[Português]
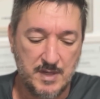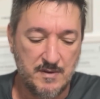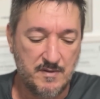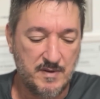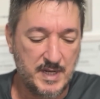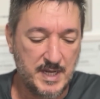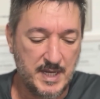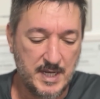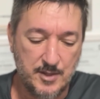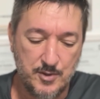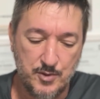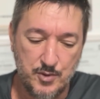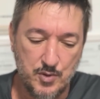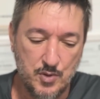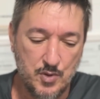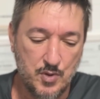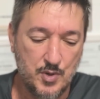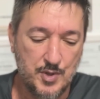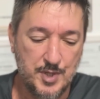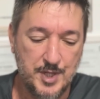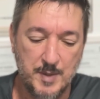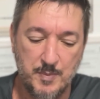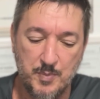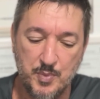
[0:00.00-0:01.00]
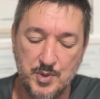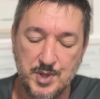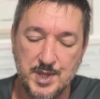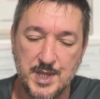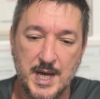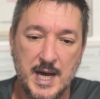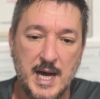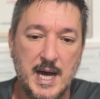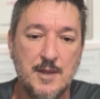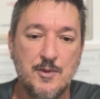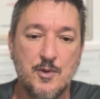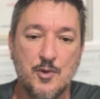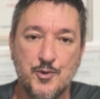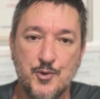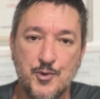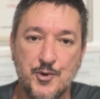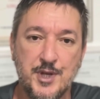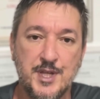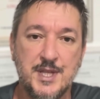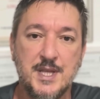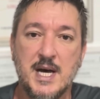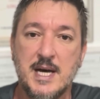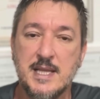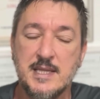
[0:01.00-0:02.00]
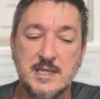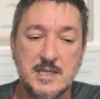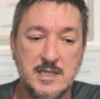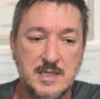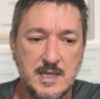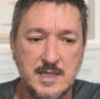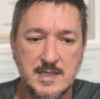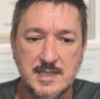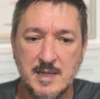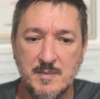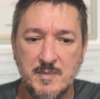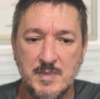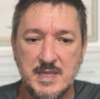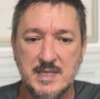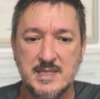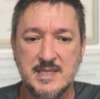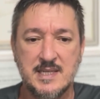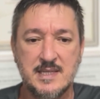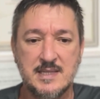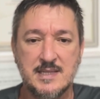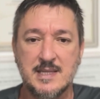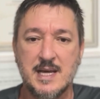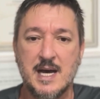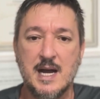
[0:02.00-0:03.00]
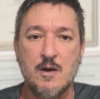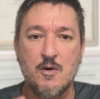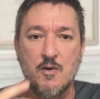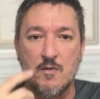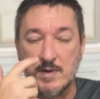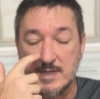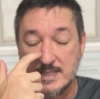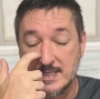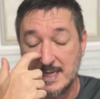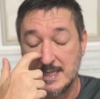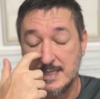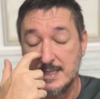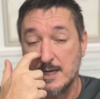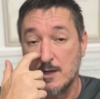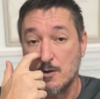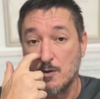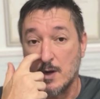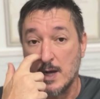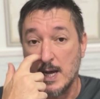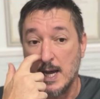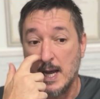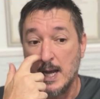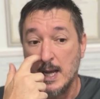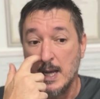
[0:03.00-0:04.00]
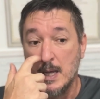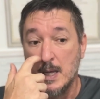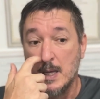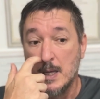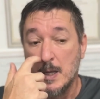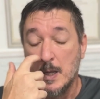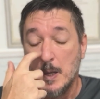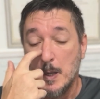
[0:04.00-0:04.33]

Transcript: vereador, deputado, autoridade, a gente tem que saber sentar, conversar, dialogar,